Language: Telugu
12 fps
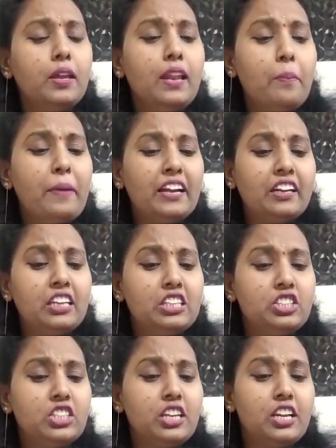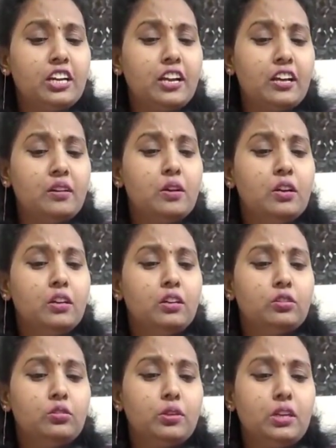ఇలా పట్టి ఇచ్చి ఇక్కడ
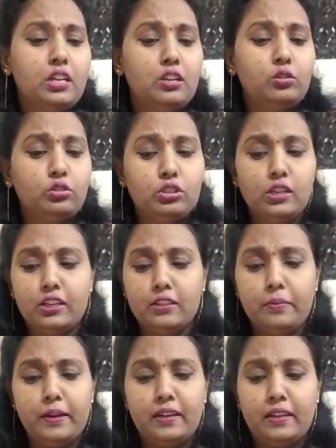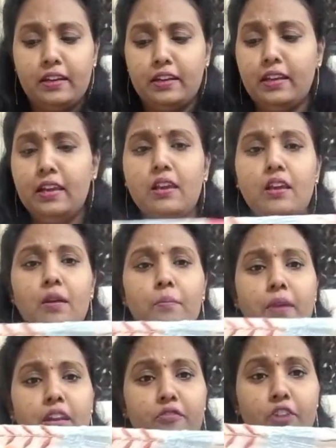కొన్ని కుచ్చుల కింద పెట్టారండి
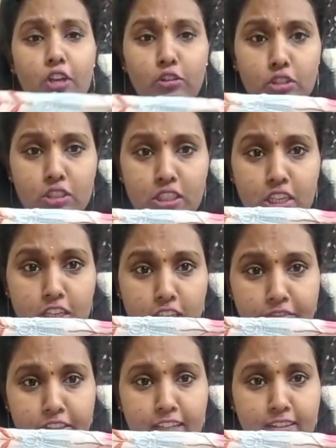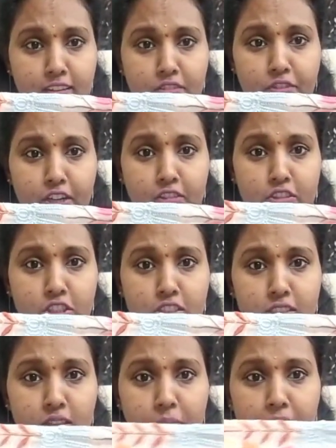మనకి వర్క్ వచ్చి ఈ విధంగా వర్క్
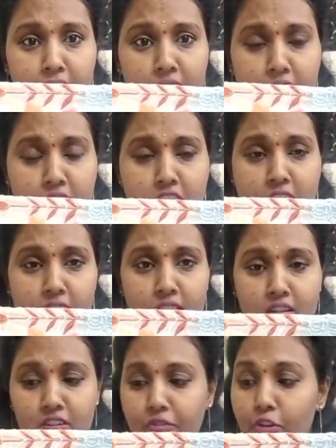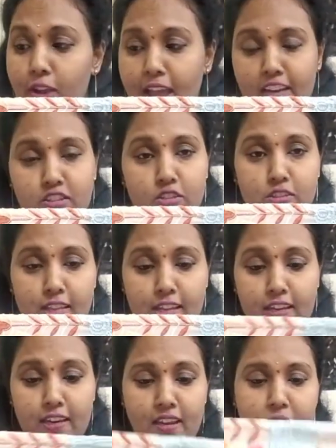వచ్చింది మనకి ఫుల్ హ్యాండ్స్
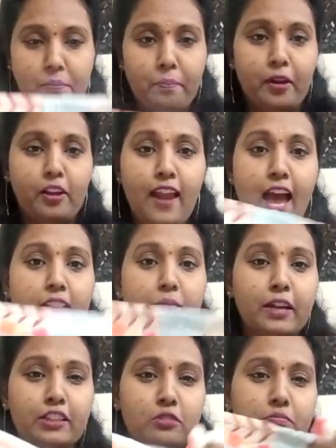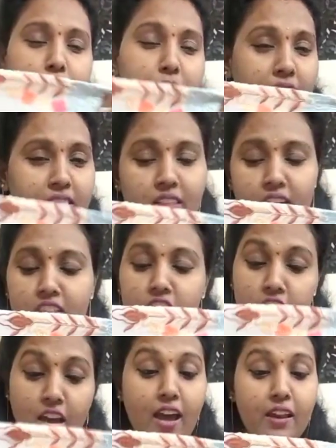వస్తాయండి క్లాత్ మాత్రం మెత్తగా
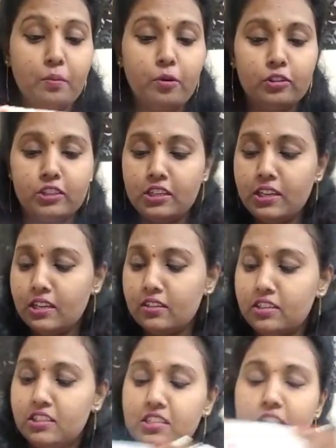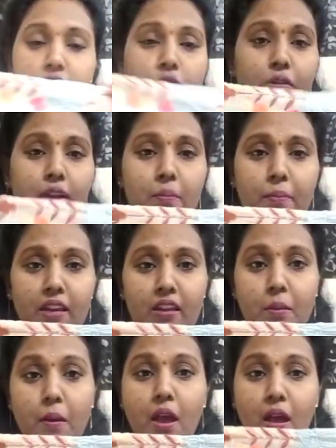చాలా బాగుందండి డిజైన్స్ కూడా
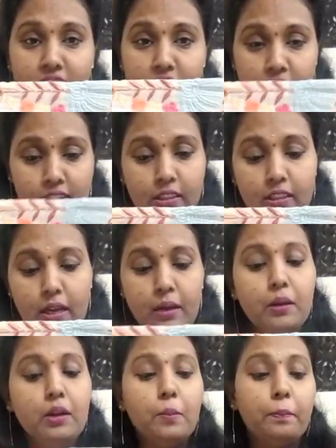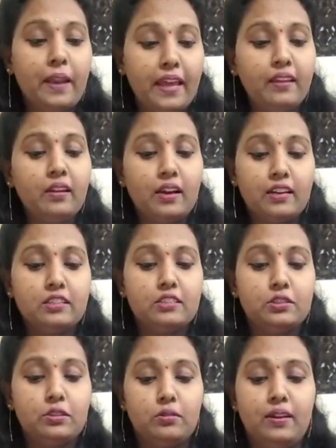మనకి చక్కగా ప్లెయిన్
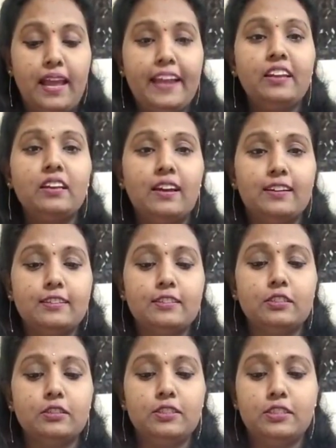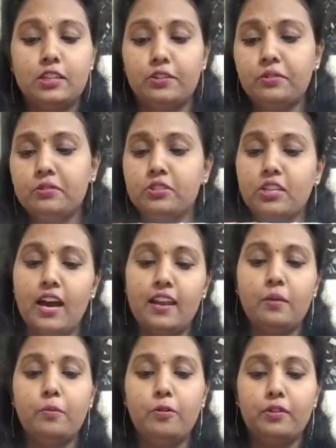కలర్స్తో లైట్ కలర్స్తో ఇచ్చారు
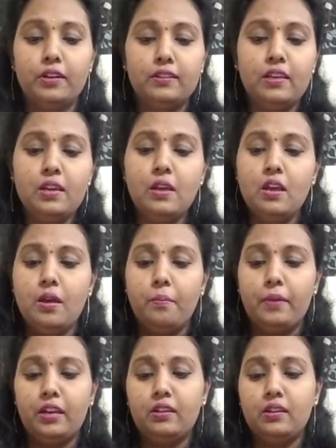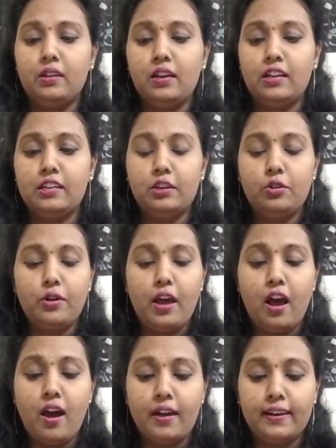చాలా బాగున్నది మనకి కలర్ కూడా
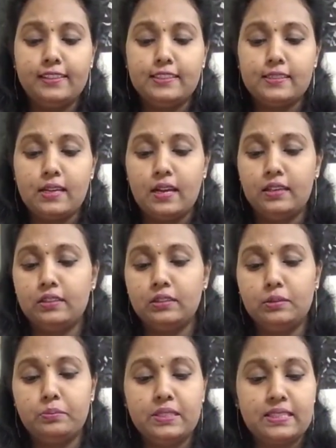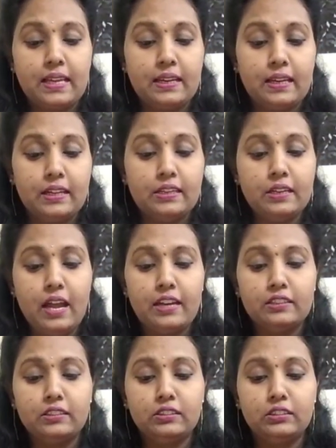ఆరెంజ్ అండ్ బిస్కెట్ కలర్
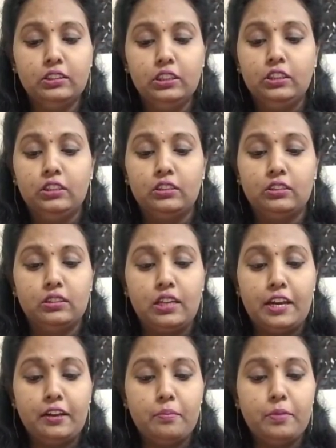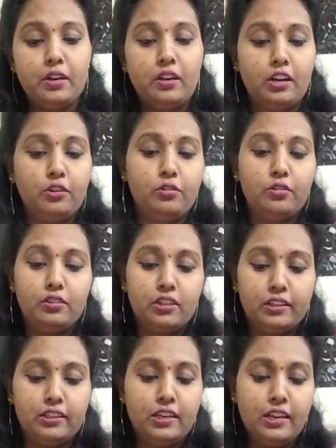అండ్ కనకంబరి కలర్
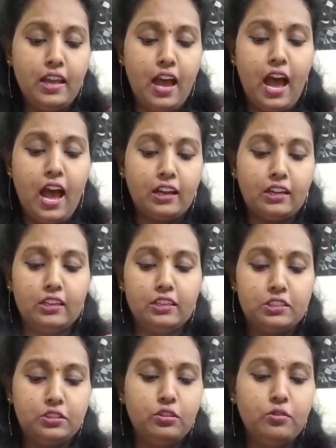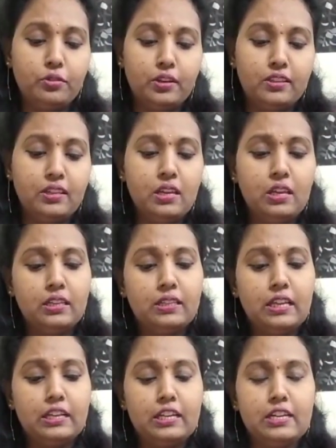ఉంటుంది కదండి ఆ కలర్స్తో ఉన్నది
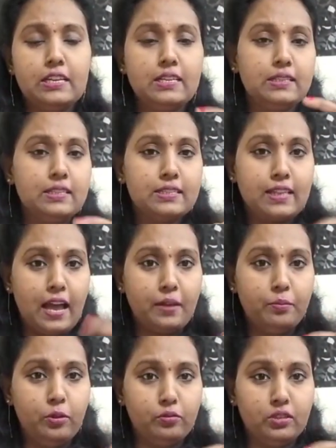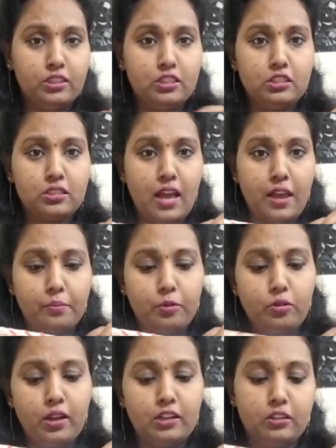ఇదేంటంటే ఇది స్కై బ్లూ ఇది స్కై
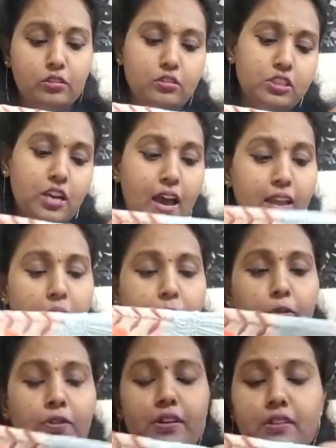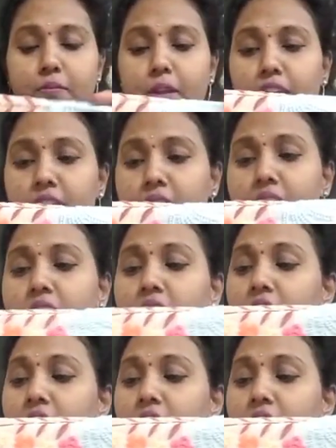బ్లూ కలర్తో చాలా బాగున్నది మనకి